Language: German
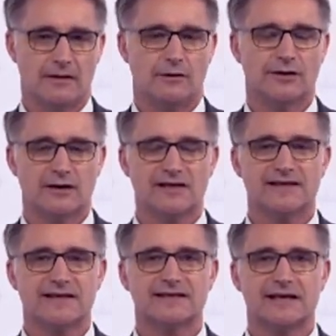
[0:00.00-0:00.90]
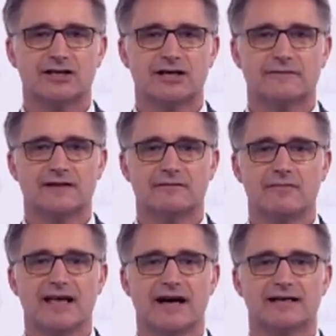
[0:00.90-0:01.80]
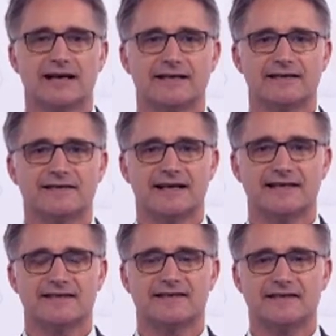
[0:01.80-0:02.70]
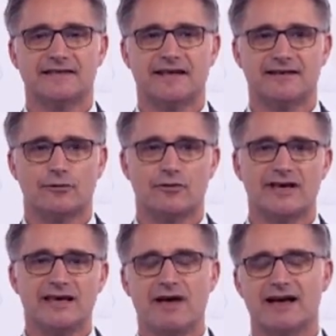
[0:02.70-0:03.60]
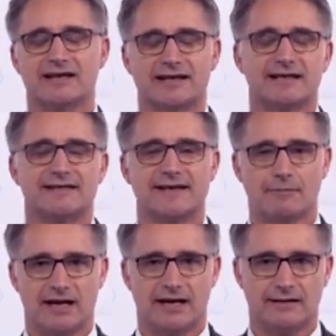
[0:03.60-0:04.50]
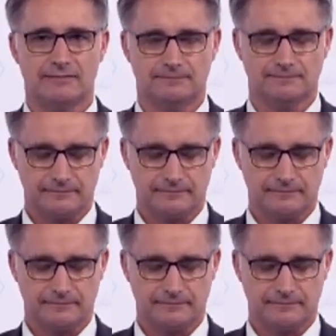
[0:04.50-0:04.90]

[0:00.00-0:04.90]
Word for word: Und aus diesen gesellschaftlichen Megatrends lassen sich Technologie-Megatrends ableiten.